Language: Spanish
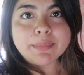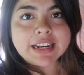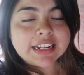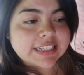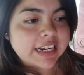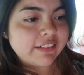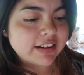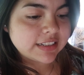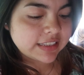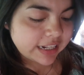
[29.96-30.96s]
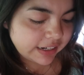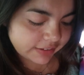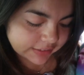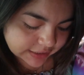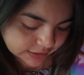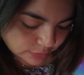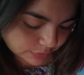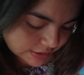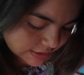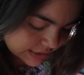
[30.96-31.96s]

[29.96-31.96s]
La mañana se acaba de levantar de una